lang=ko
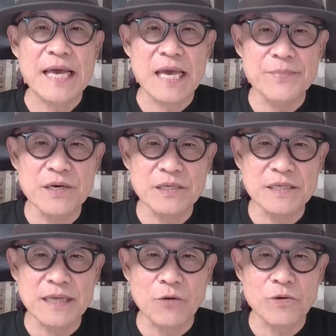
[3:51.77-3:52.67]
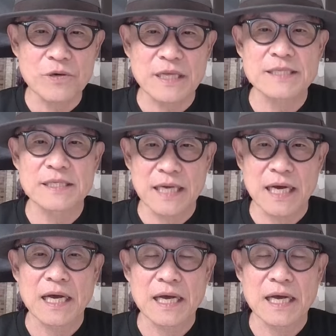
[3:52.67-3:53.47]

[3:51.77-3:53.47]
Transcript: 4명이 나온 것 아니냐